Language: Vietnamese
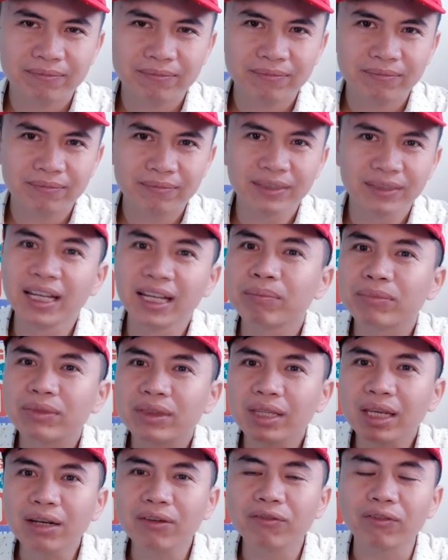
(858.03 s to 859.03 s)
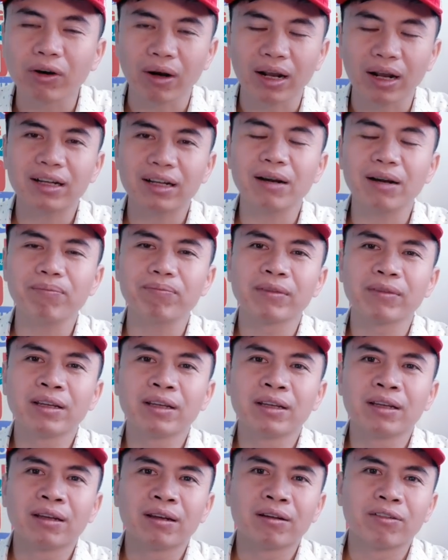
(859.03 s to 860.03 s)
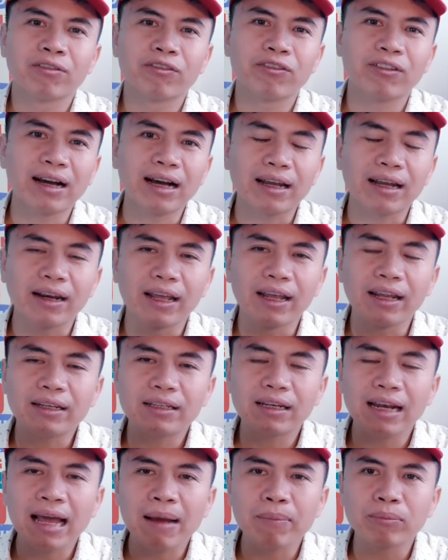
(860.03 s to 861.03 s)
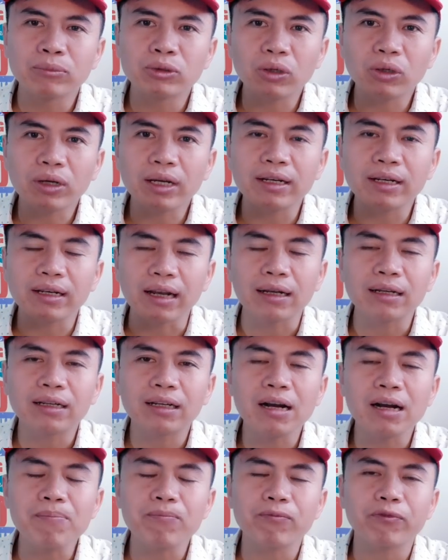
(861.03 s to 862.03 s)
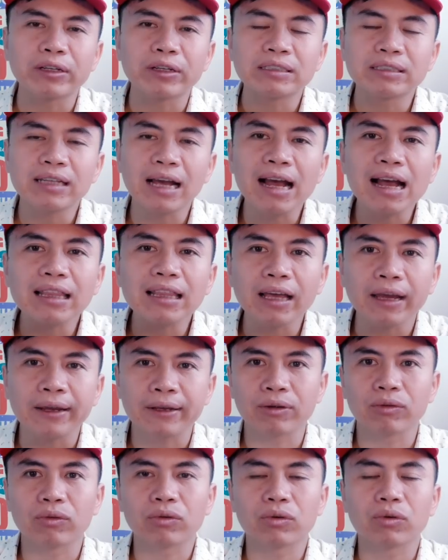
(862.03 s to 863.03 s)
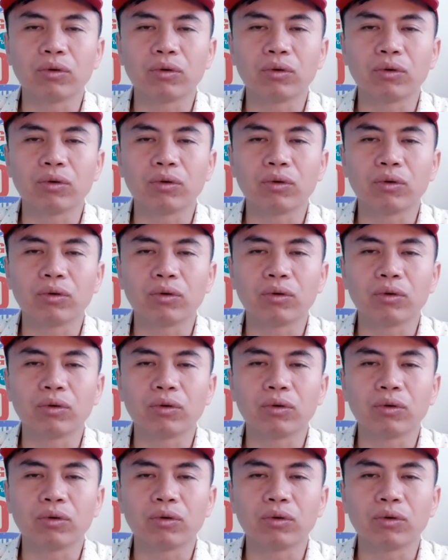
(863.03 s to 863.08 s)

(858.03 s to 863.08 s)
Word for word: niềm tin vào đẳng cấp và để làm cho cái đẳng cấp và giá thành